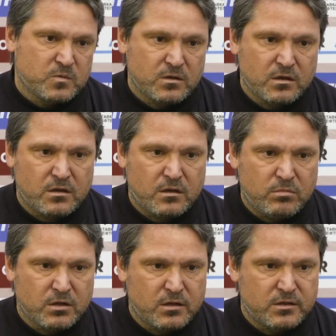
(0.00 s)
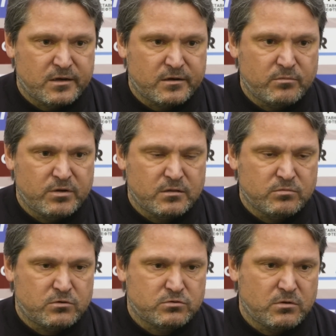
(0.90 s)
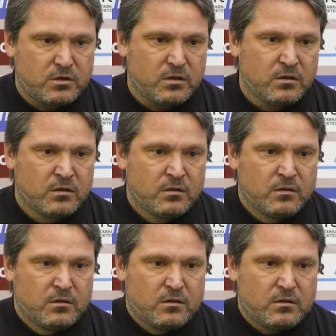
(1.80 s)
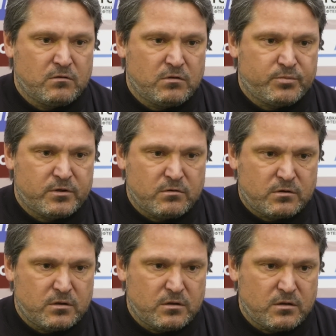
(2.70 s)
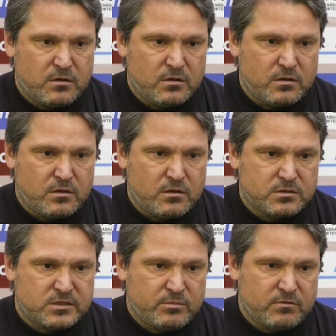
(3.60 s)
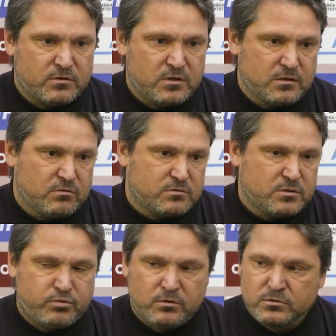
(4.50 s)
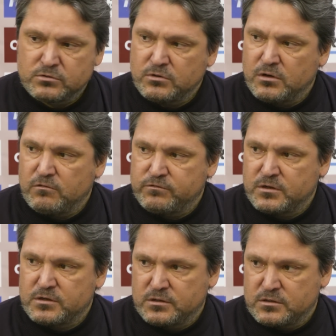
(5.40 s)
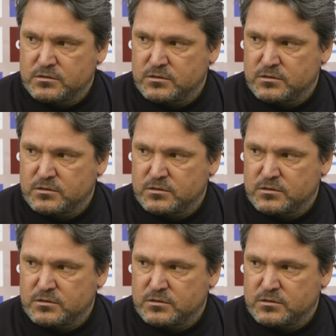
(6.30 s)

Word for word: Я благодарен ребятам, то, что они, э, во-первых, э, сами выкладываются полностью, а во-вторых,